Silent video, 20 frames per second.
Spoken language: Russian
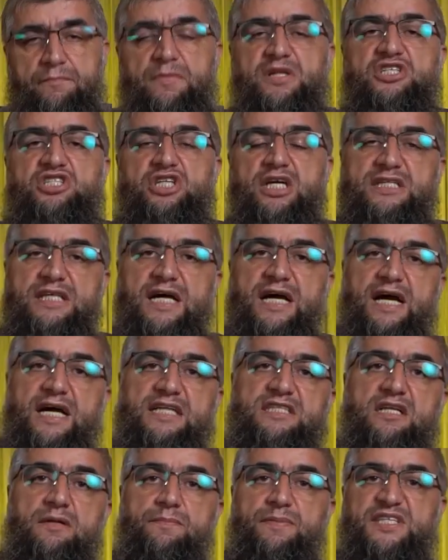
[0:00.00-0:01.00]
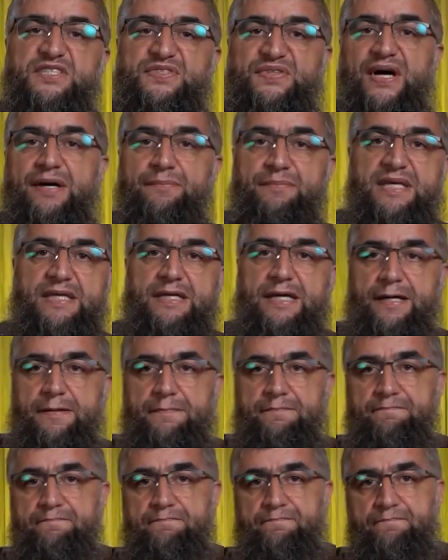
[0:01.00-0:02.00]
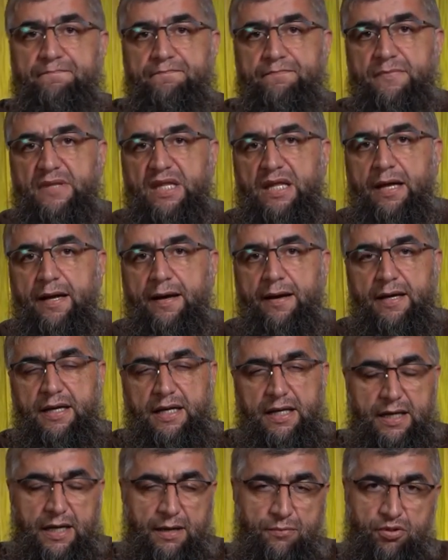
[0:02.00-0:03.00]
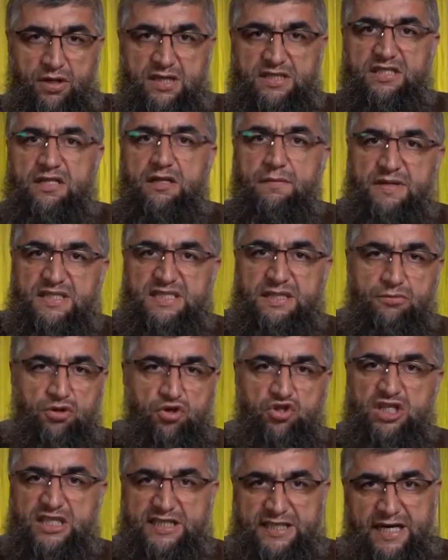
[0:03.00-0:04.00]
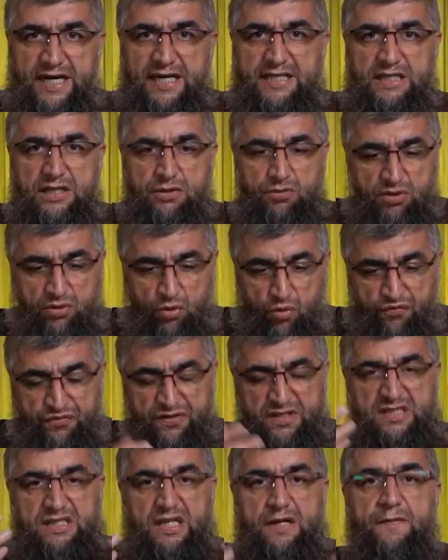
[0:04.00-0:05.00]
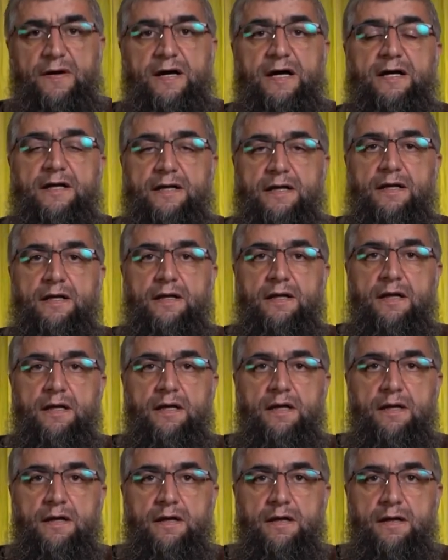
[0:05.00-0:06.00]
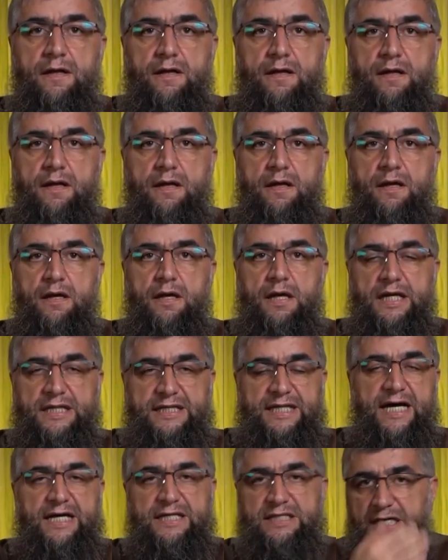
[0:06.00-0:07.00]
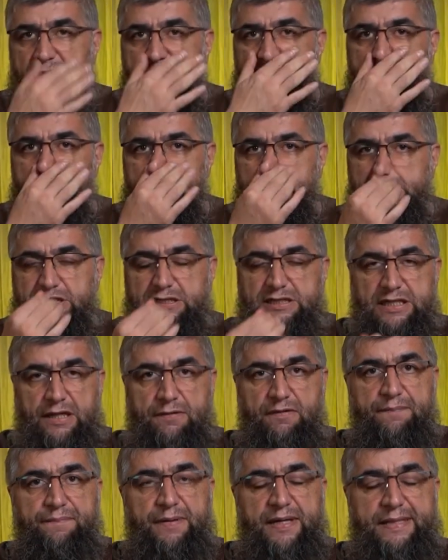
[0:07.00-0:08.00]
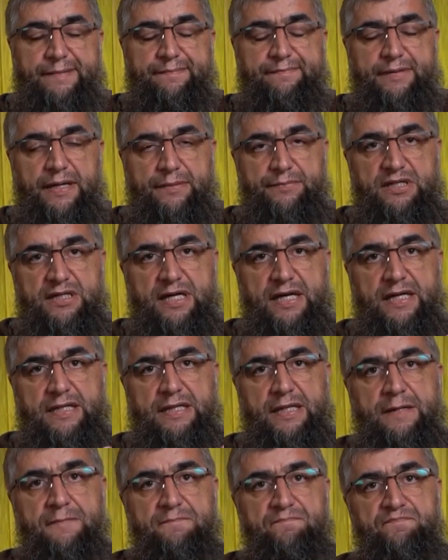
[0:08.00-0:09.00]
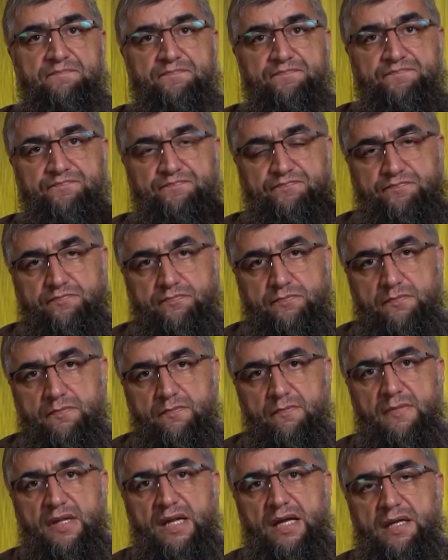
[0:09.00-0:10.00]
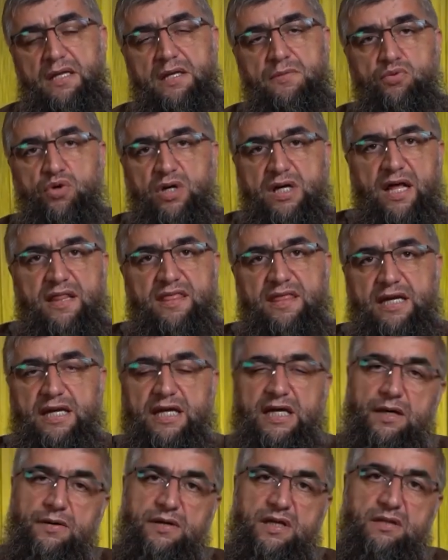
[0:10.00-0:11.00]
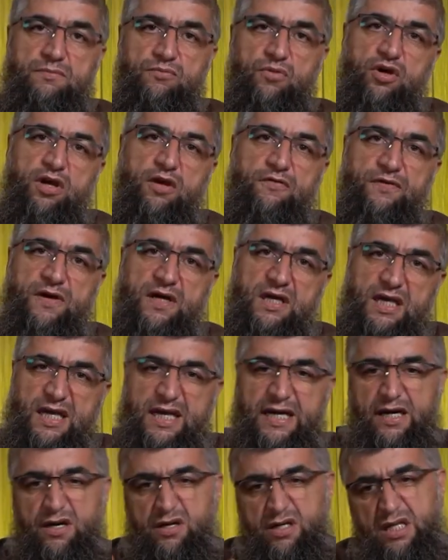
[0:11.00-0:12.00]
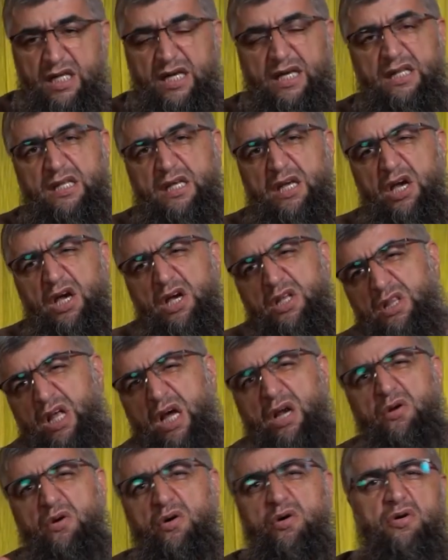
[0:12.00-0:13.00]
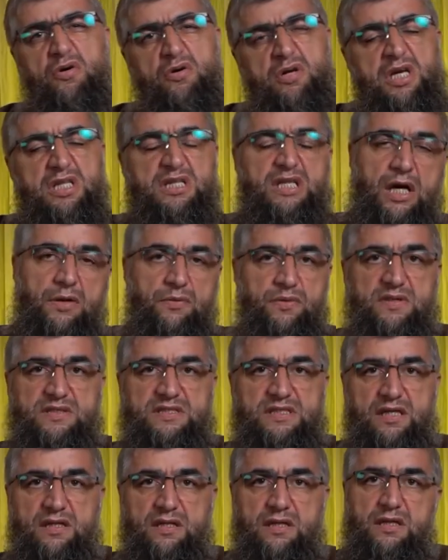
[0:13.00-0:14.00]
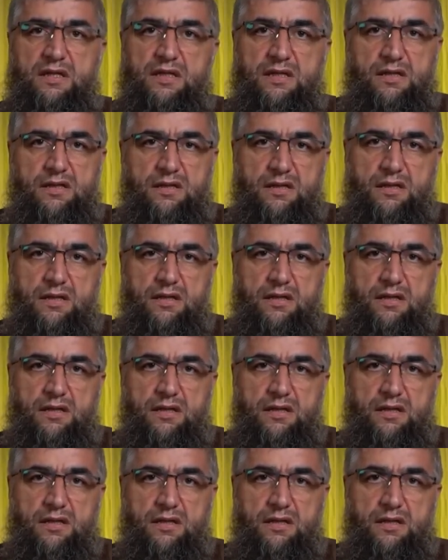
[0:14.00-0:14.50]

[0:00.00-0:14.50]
мин шатахат бастамия. Абу Язид аль-Бастами, шатахат, его куфры слова. И также эти слова поминает Ибн Кафир и говорит, многие факихи говорят, их далекий тавил сделали.